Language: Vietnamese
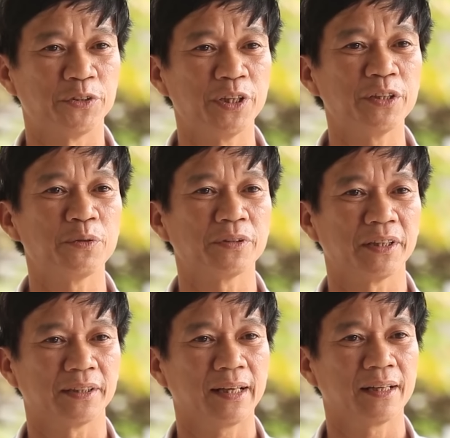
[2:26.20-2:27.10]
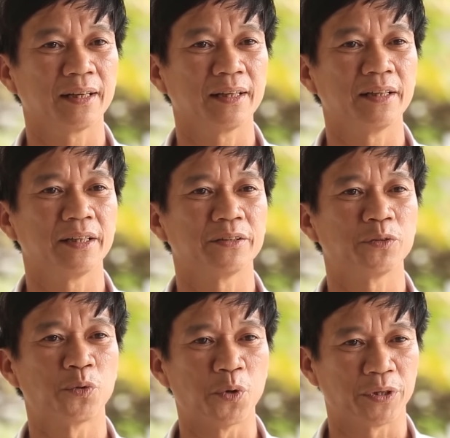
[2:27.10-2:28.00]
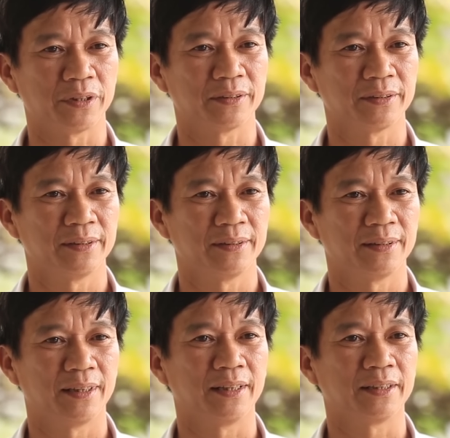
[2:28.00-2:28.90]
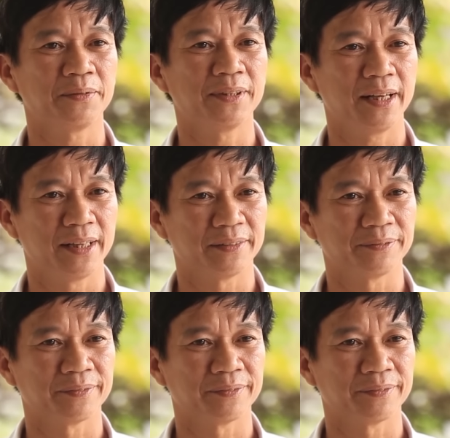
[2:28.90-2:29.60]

và Duyên cũng trở thành là cái người trụ cột ở trong gia đình.